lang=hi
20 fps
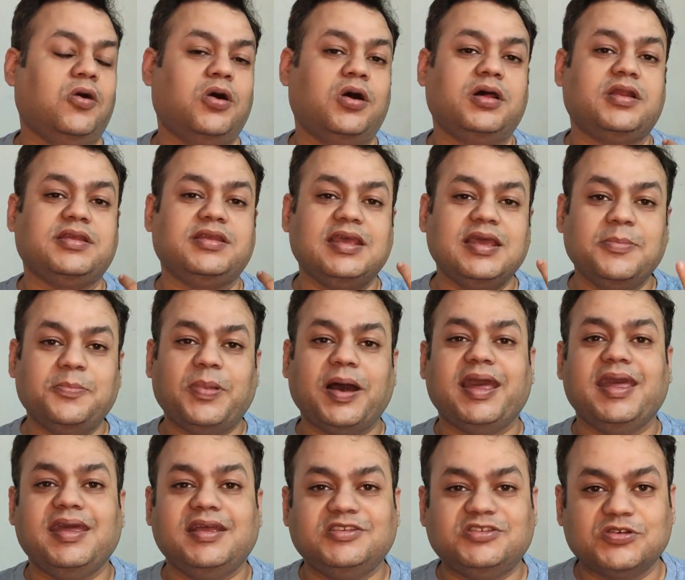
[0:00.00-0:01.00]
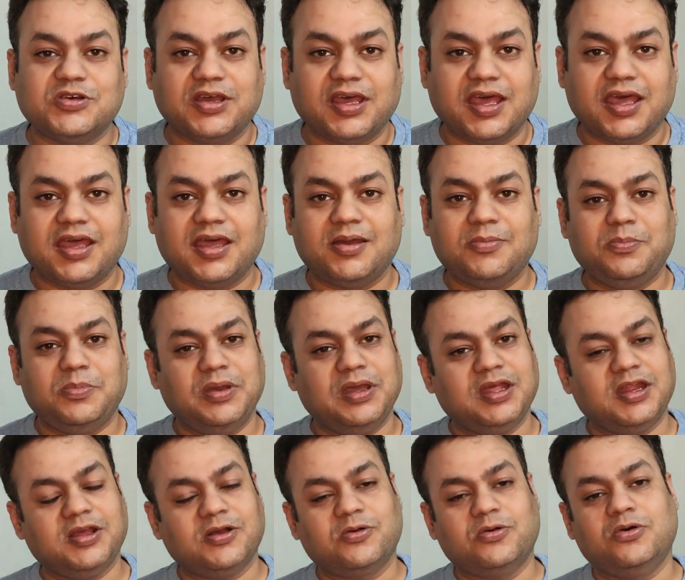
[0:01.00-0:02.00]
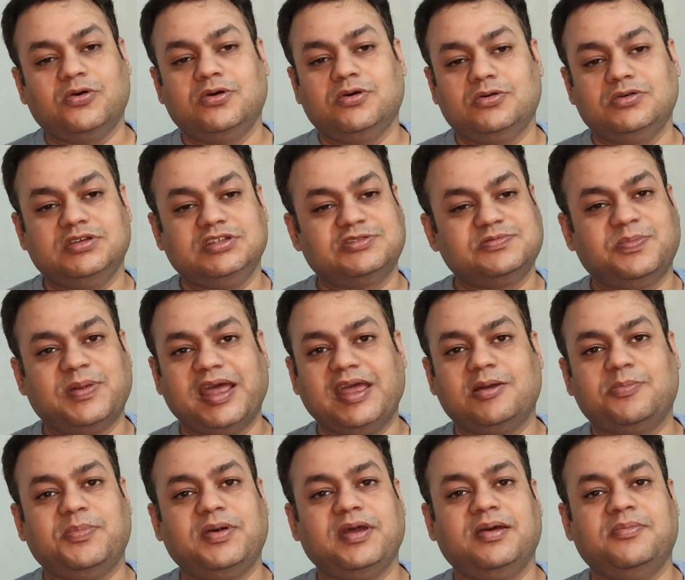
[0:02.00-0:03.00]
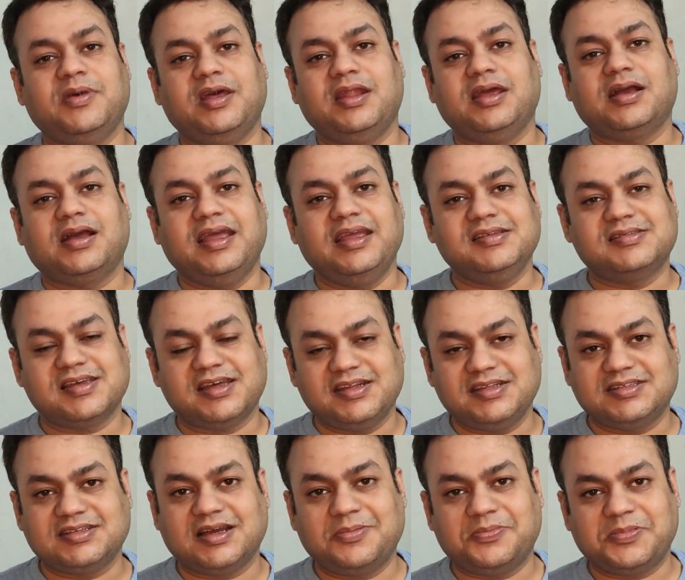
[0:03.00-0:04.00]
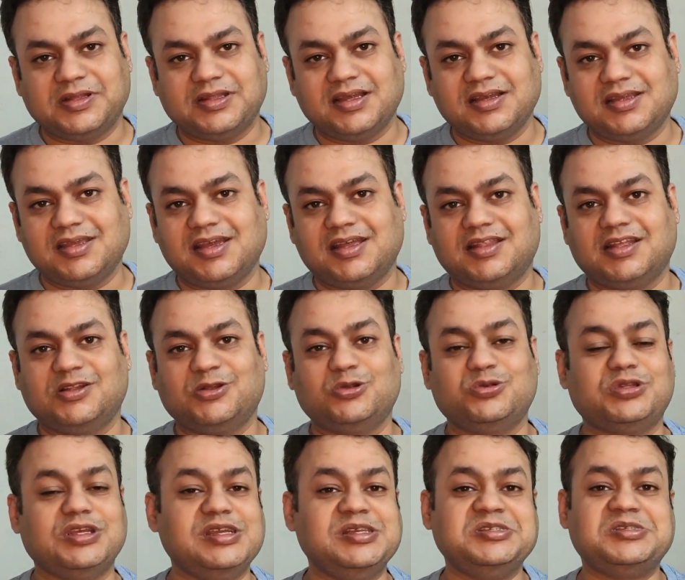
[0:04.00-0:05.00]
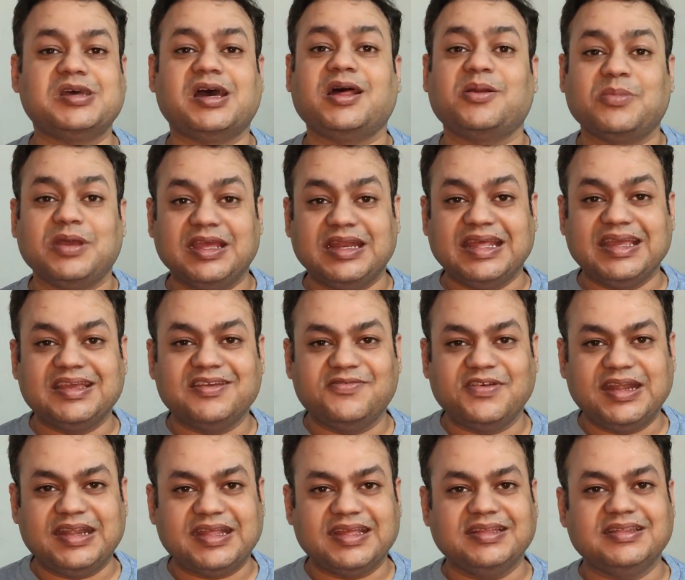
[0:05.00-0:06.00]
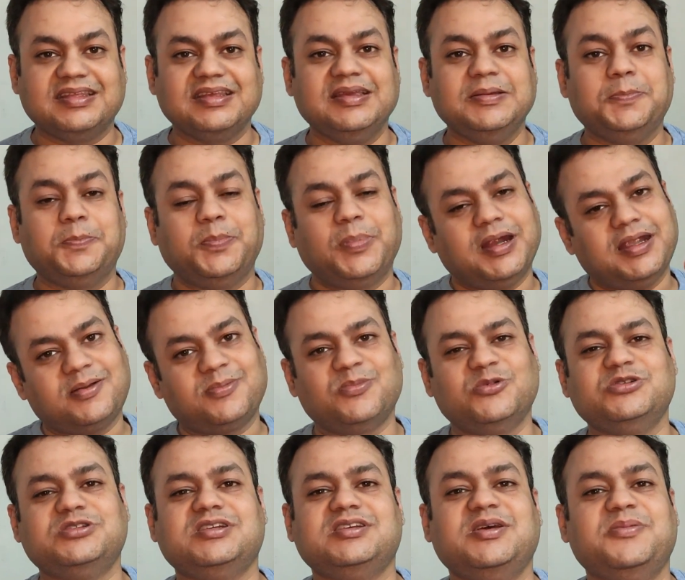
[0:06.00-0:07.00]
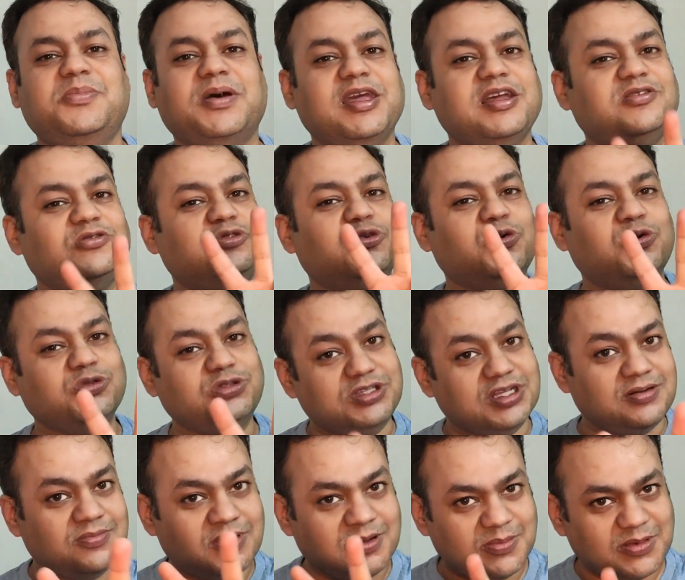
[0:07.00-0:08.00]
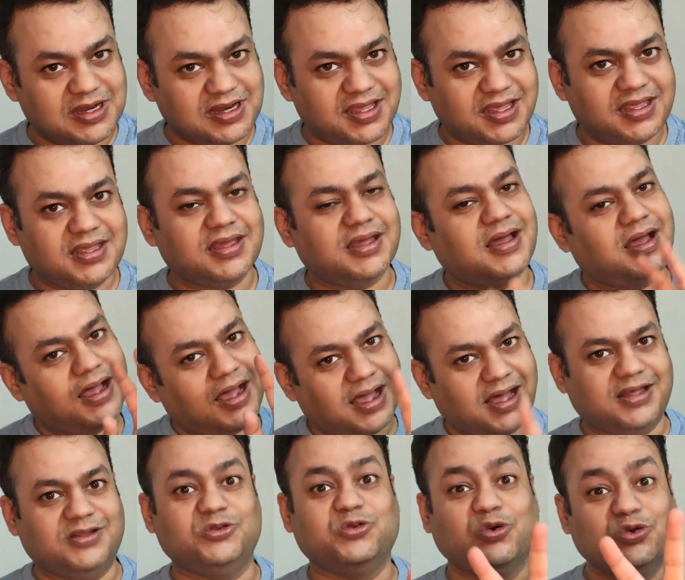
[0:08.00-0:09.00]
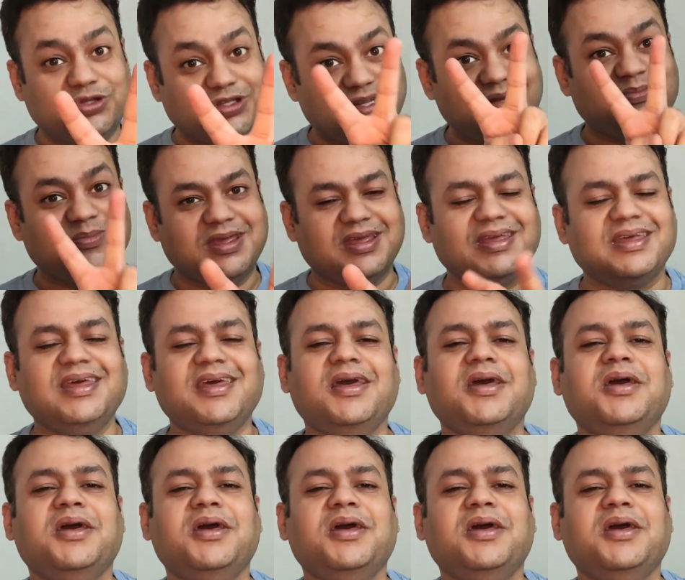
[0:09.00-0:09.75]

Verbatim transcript: और ये बाइक जो है मेरे को इस बाइक पे मैंने कई सारी जगह पता किया था तो तीन चार महीने की वेटिंग थी बट मुझे ये बाइक दो दिन में मिल गई हाँ दो दिन में